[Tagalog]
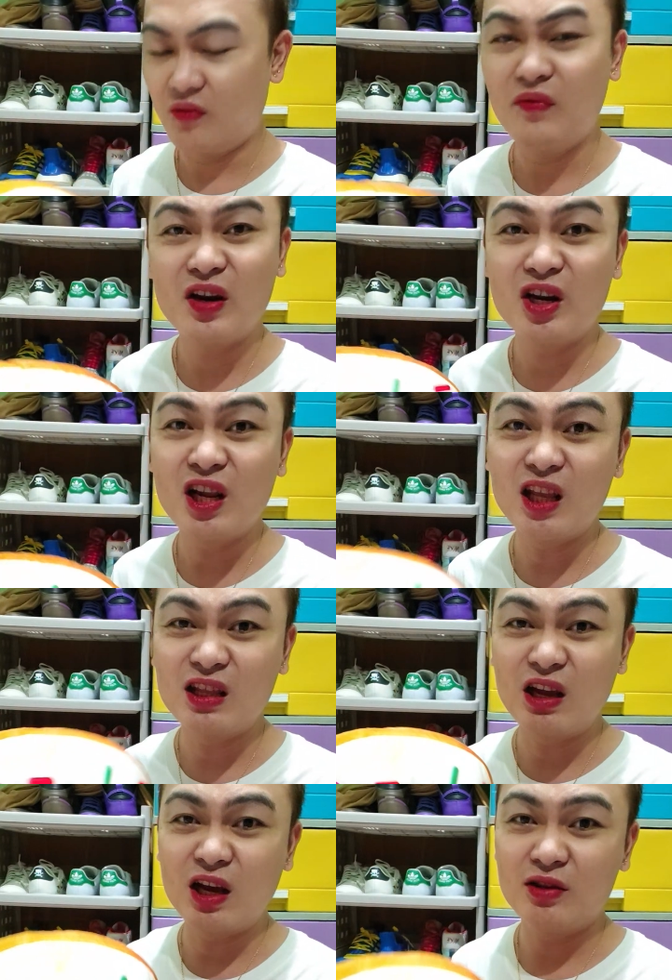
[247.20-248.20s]
Very
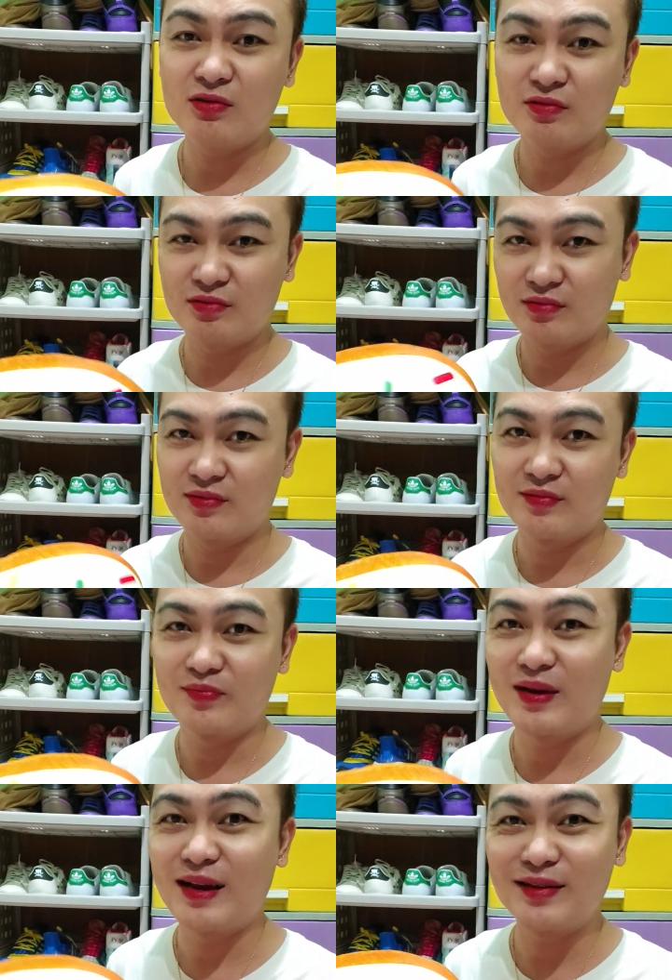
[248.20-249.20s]
late na kayo.
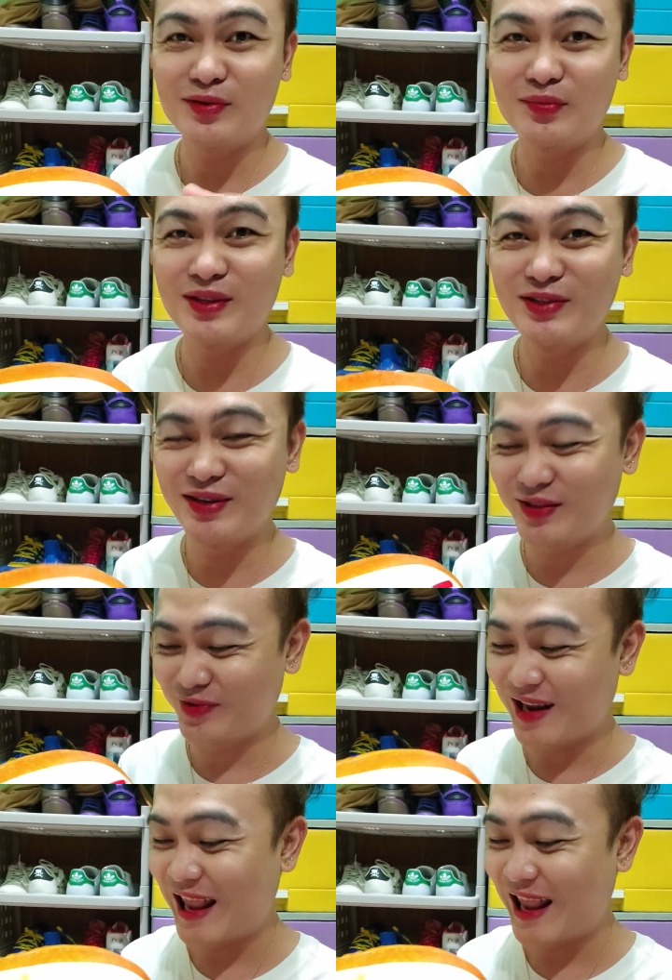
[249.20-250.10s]
Parang tong video na to,